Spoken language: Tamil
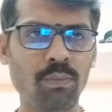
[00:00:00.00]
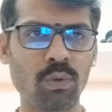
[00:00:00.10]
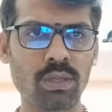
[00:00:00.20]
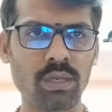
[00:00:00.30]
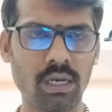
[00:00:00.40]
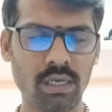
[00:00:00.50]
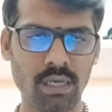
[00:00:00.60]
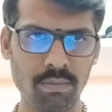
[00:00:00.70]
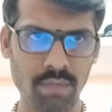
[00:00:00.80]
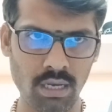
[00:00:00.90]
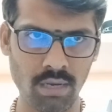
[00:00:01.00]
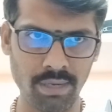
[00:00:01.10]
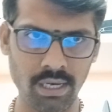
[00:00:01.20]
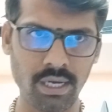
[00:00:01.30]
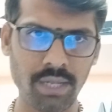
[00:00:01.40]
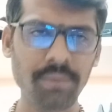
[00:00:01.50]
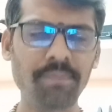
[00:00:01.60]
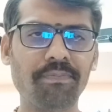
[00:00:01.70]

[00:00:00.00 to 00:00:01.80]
பொறுத்து நன் நன்மையான பலன்களையும்